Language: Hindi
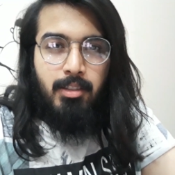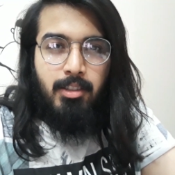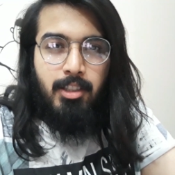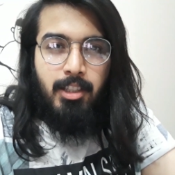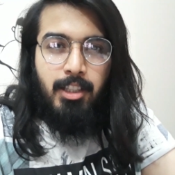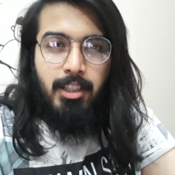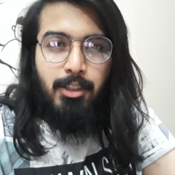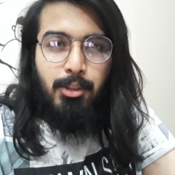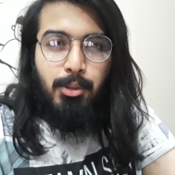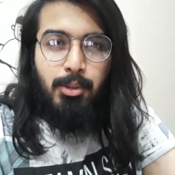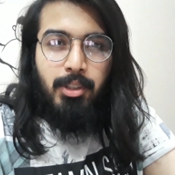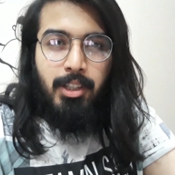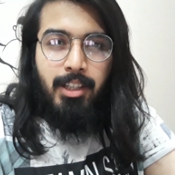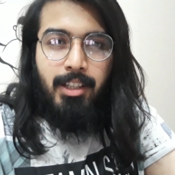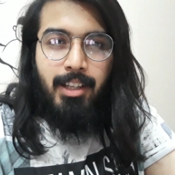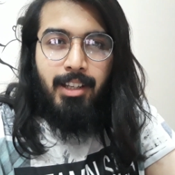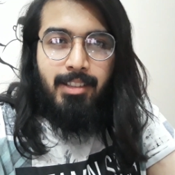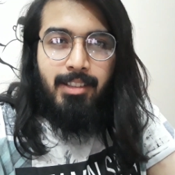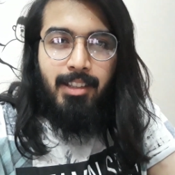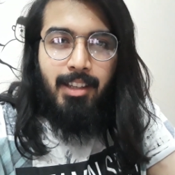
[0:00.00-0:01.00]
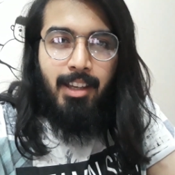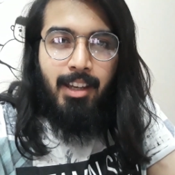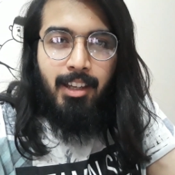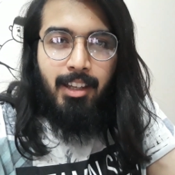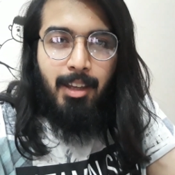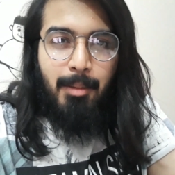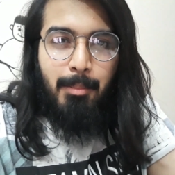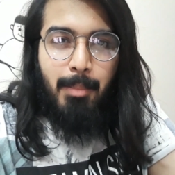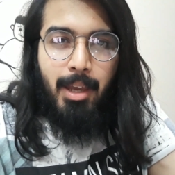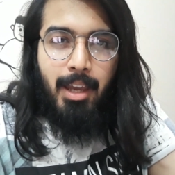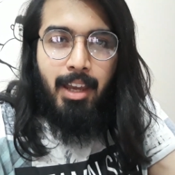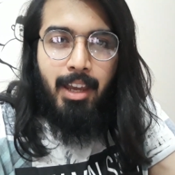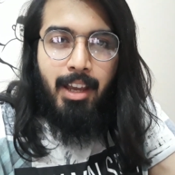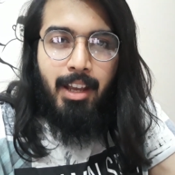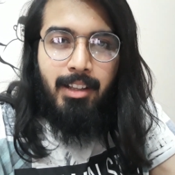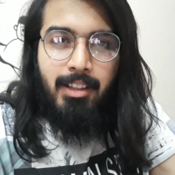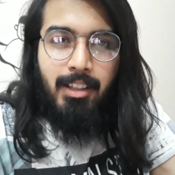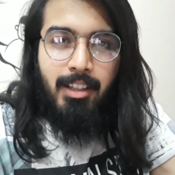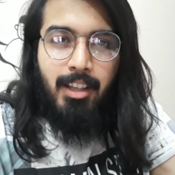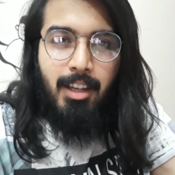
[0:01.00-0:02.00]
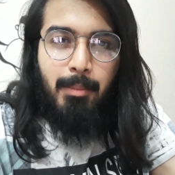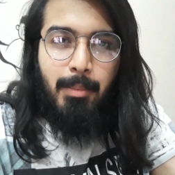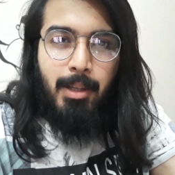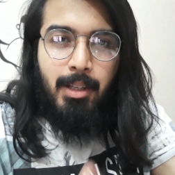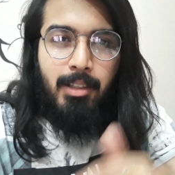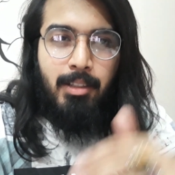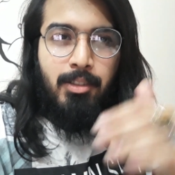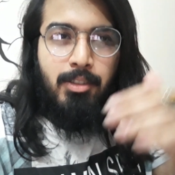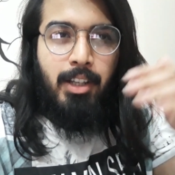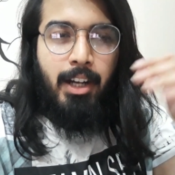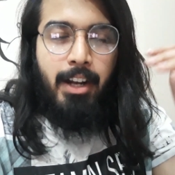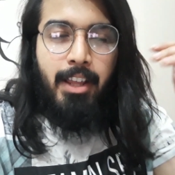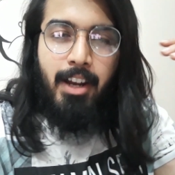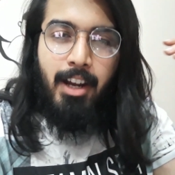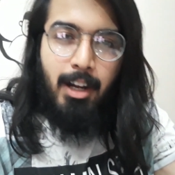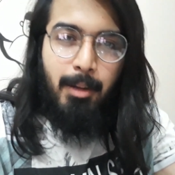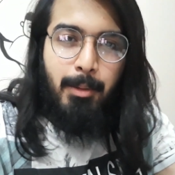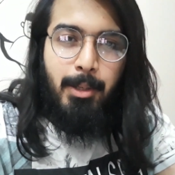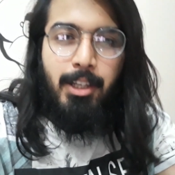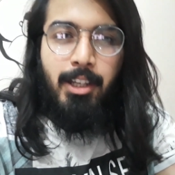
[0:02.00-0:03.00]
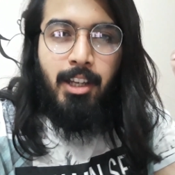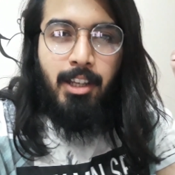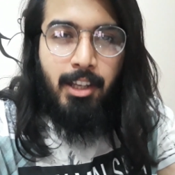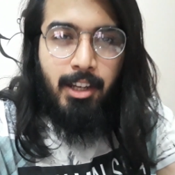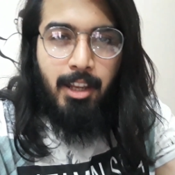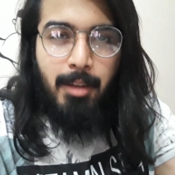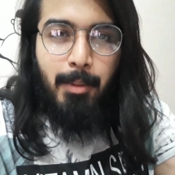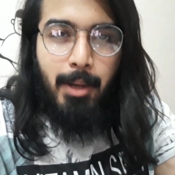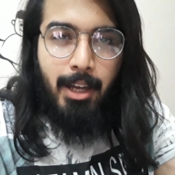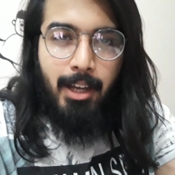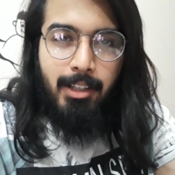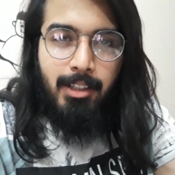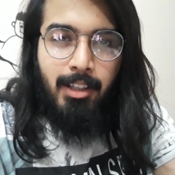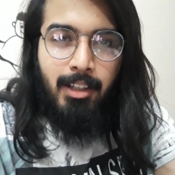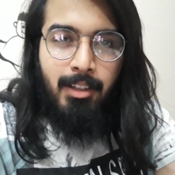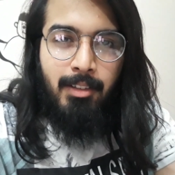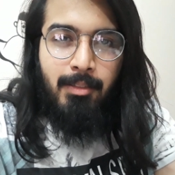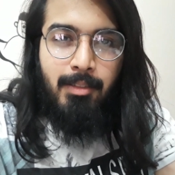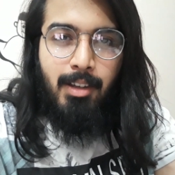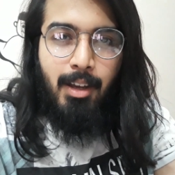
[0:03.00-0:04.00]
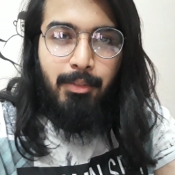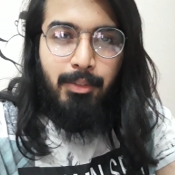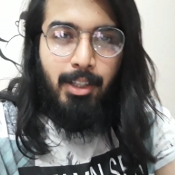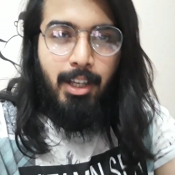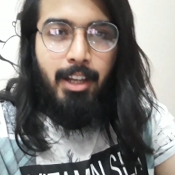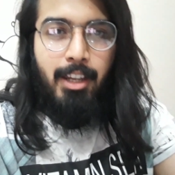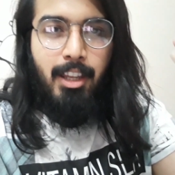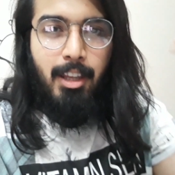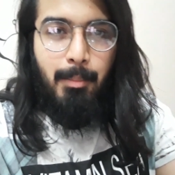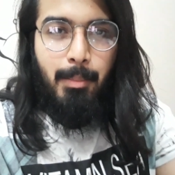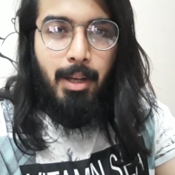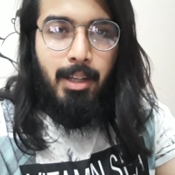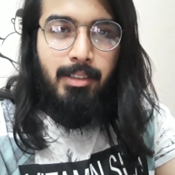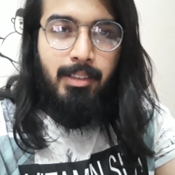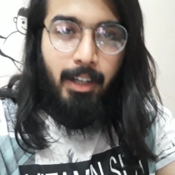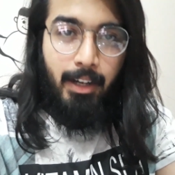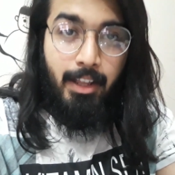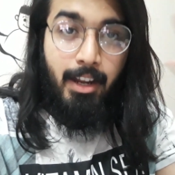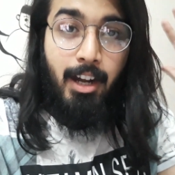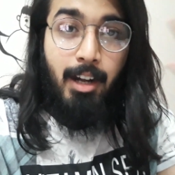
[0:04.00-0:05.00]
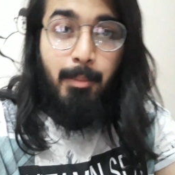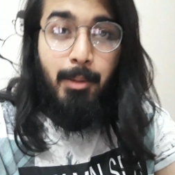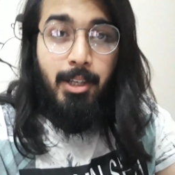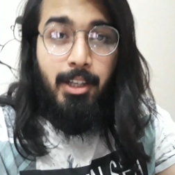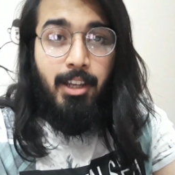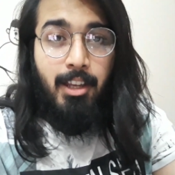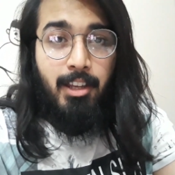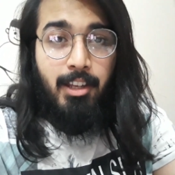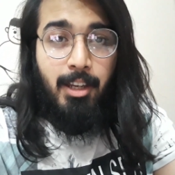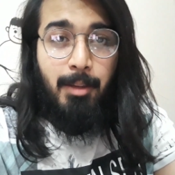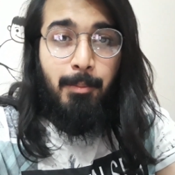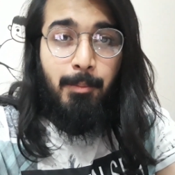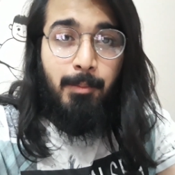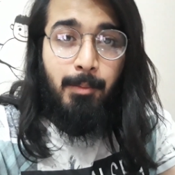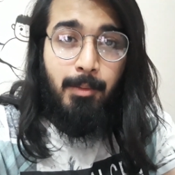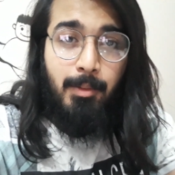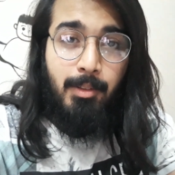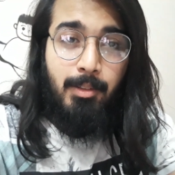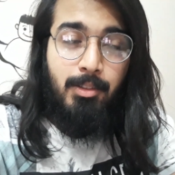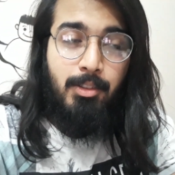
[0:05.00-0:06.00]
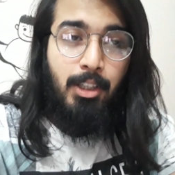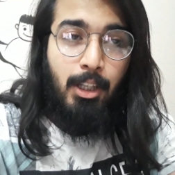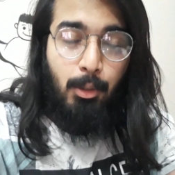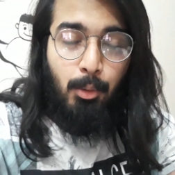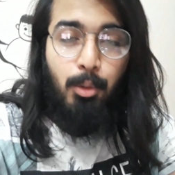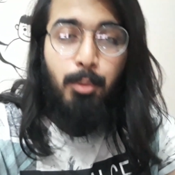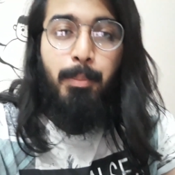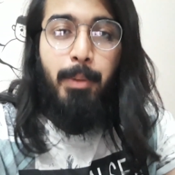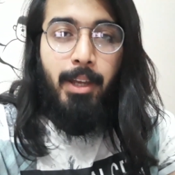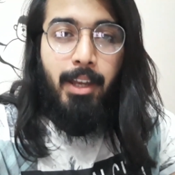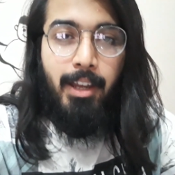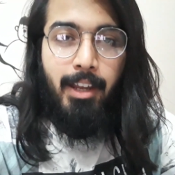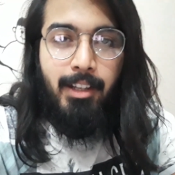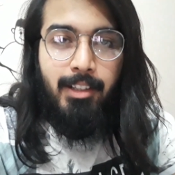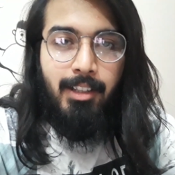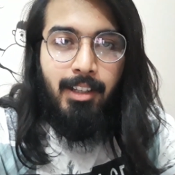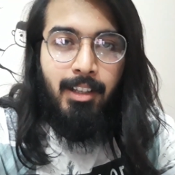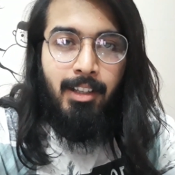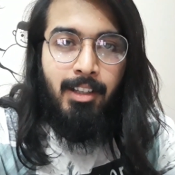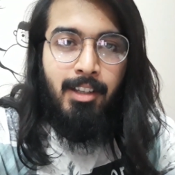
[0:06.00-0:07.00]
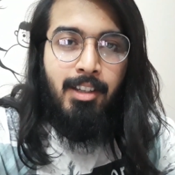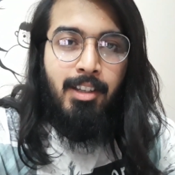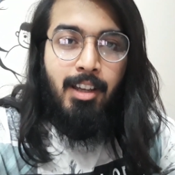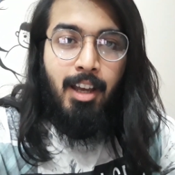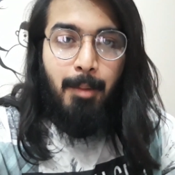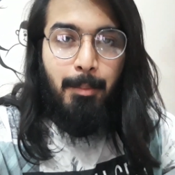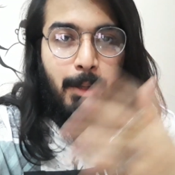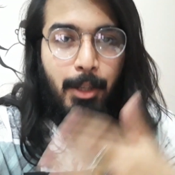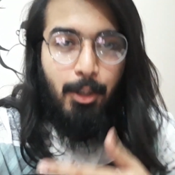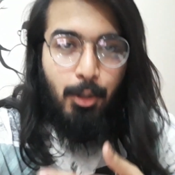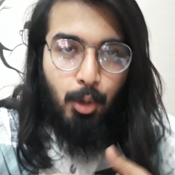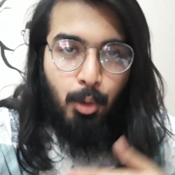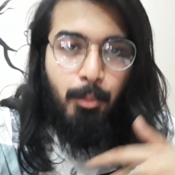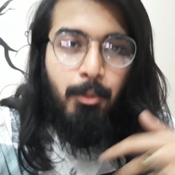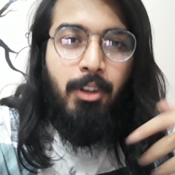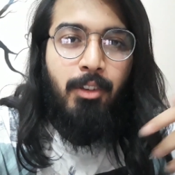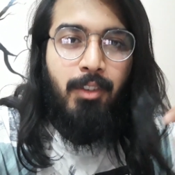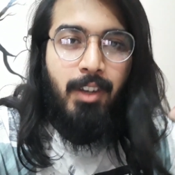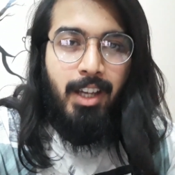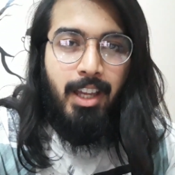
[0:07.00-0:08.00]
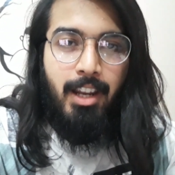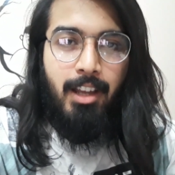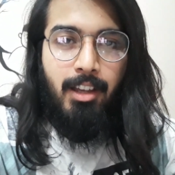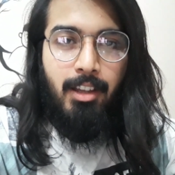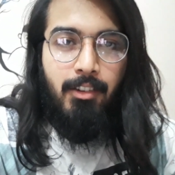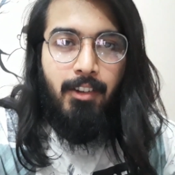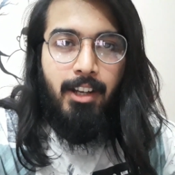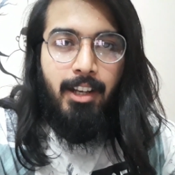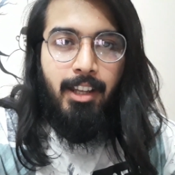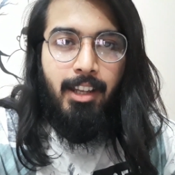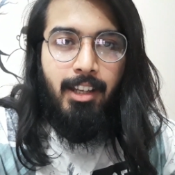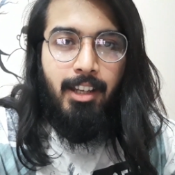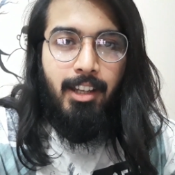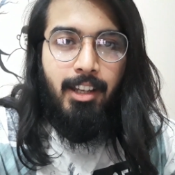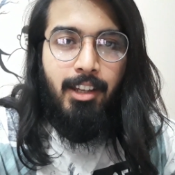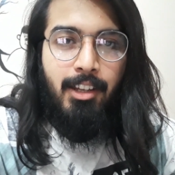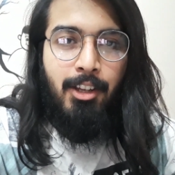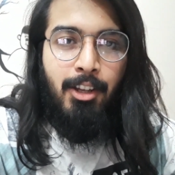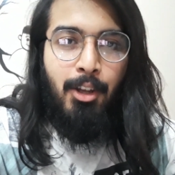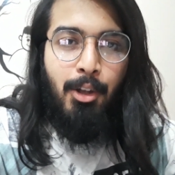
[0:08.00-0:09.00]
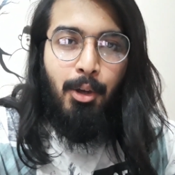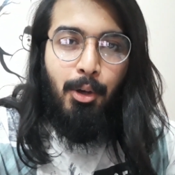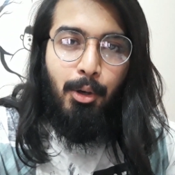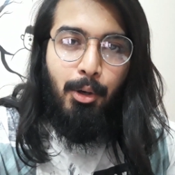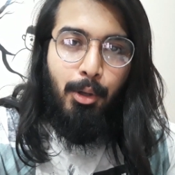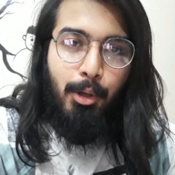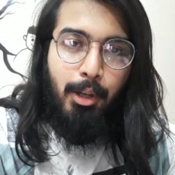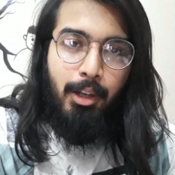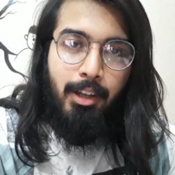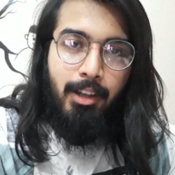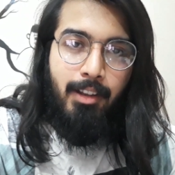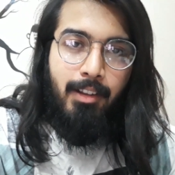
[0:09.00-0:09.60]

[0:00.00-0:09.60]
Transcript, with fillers: अभी तो सीन ऐसे है कि मैं तकरीबन साढ़े आठ बजे के करीब आया था अफ्तारी के पास साढ़े आठ बजे के करीब सलून पे आया था अपनी ग्रूमिंग वगैरह करवाने के लिए और